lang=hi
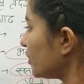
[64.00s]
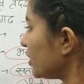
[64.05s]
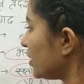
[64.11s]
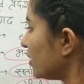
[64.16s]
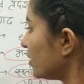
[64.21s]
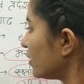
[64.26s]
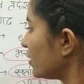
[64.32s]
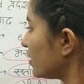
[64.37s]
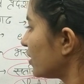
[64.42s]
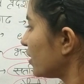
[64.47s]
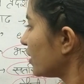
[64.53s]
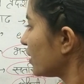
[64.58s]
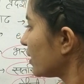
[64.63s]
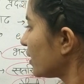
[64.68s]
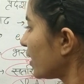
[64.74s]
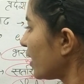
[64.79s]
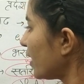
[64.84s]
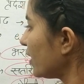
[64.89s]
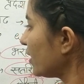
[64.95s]
भाई
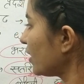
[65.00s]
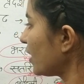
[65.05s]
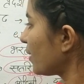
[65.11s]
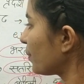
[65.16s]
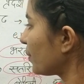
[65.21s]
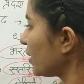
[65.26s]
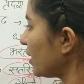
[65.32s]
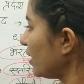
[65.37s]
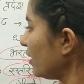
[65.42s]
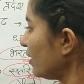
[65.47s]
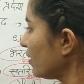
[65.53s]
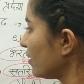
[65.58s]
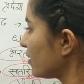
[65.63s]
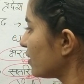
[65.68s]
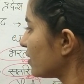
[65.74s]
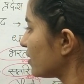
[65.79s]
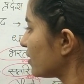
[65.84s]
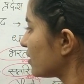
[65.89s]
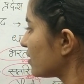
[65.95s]
क्या है ये आपके
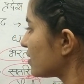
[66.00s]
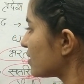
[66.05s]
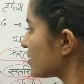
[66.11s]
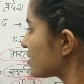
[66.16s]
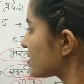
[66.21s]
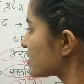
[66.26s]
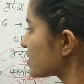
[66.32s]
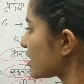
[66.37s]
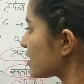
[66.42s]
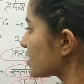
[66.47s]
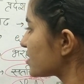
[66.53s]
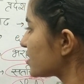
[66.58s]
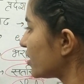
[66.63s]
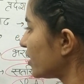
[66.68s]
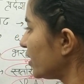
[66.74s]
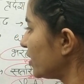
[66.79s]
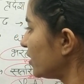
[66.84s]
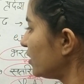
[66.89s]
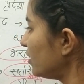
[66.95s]

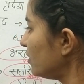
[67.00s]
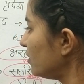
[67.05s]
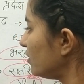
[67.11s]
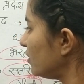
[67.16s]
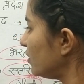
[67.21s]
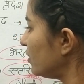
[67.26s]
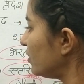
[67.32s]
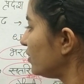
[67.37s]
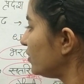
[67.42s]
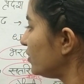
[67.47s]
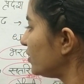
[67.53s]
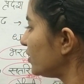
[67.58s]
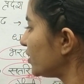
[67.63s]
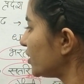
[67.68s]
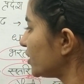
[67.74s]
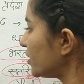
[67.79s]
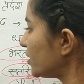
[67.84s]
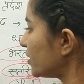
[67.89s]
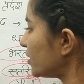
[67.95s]
शास्त्रीय
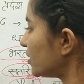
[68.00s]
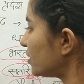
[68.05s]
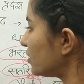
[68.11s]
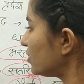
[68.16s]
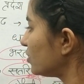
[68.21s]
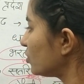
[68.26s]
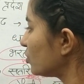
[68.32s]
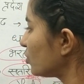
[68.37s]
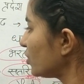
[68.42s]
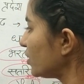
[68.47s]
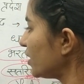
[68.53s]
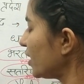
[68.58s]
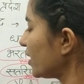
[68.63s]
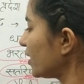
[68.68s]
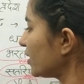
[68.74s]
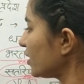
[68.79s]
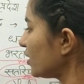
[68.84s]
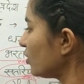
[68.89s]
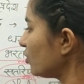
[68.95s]
नृत्य तो ये
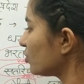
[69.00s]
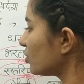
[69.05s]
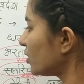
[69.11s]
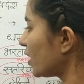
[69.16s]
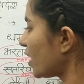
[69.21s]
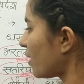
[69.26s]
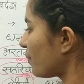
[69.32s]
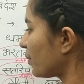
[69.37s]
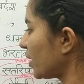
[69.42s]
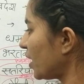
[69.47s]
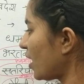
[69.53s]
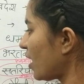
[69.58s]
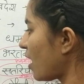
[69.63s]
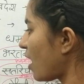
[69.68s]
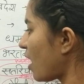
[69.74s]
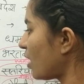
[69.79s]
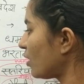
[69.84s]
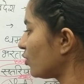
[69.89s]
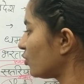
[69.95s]
कितने होते हैं आपके
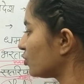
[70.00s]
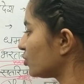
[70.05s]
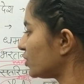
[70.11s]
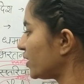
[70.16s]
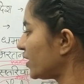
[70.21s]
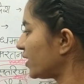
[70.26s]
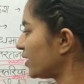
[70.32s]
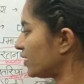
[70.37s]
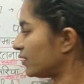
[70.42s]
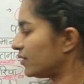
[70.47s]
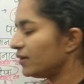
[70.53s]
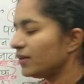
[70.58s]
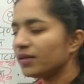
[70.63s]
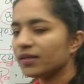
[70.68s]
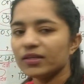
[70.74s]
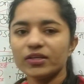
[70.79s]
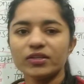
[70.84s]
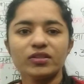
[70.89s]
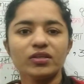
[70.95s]
आठ होते हैं
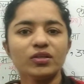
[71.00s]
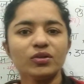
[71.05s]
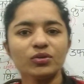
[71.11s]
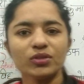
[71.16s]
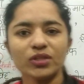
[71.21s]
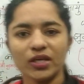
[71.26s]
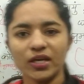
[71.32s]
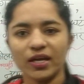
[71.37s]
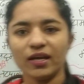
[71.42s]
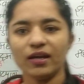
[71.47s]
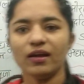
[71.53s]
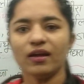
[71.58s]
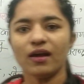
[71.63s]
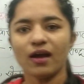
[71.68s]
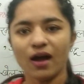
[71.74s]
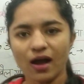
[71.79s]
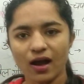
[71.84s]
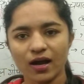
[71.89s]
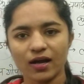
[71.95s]
कितने होते हैं
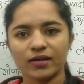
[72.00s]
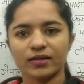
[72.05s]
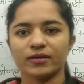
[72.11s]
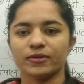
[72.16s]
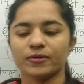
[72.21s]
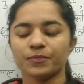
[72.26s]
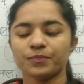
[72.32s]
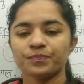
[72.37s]
आठ